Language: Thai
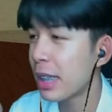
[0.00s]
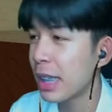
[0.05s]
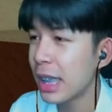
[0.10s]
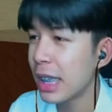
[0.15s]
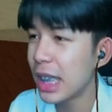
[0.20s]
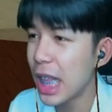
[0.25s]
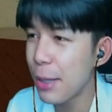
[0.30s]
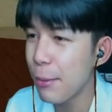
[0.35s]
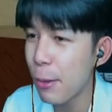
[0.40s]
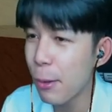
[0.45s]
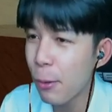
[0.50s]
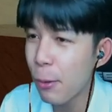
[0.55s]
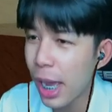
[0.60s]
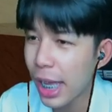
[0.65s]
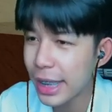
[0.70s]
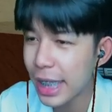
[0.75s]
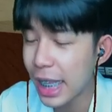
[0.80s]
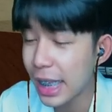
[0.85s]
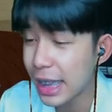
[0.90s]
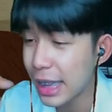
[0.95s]
รีวิว
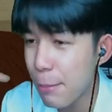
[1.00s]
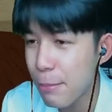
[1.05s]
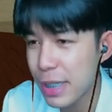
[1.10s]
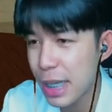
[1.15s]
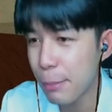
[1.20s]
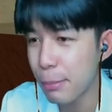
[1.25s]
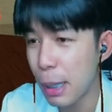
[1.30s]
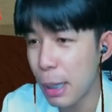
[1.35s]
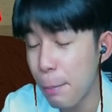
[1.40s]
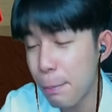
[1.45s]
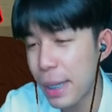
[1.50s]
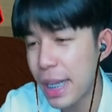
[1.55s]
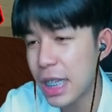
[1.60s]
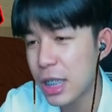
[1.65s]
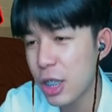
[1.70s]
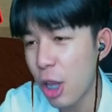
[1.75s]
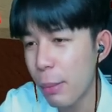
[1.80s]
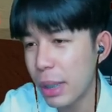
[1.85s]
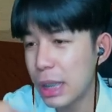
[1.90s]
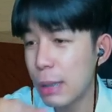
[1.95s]
คะแนนเต็มสิบในปี
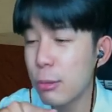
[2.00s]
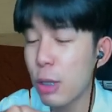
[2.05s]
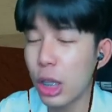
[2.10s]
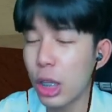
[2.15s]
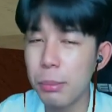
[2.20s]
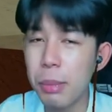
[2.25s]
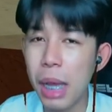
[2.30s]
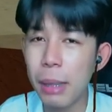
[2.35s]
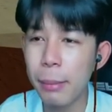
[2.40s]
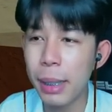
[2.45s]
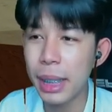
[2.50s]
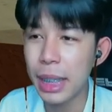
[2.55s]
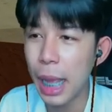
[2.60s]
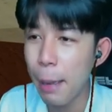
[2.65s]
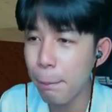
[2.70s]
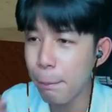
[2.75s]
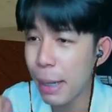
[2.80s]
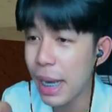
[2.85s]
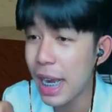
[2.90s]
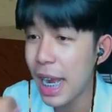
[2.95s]
2022 ที่ผ่านมานะ
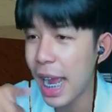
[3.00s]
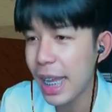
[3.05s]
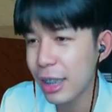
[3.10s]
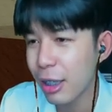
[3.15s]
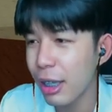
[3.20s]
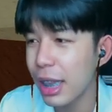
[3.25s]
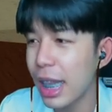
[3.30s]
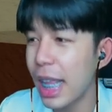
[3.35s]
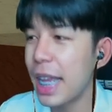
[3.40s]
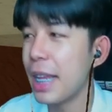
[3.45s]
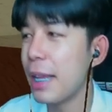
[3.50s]
เปอร์ให้เท่าไหร่